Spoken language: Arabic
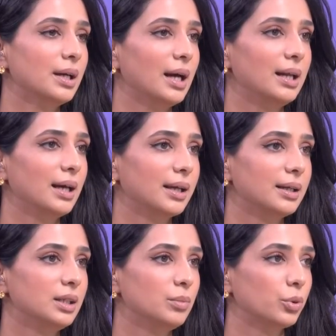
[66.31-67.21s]

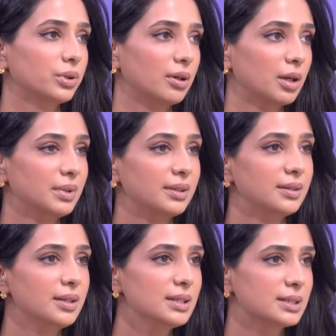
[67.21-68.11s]
الأكاديمي والطاقم
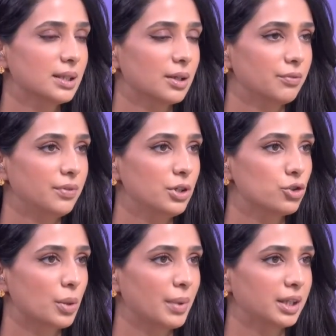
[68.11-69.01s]
التدريسي في
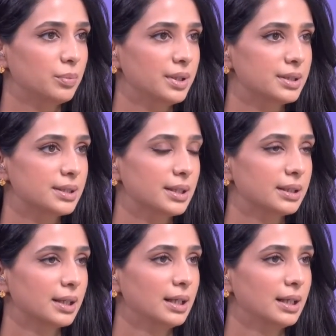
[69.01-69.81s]
جامعة بيرزيت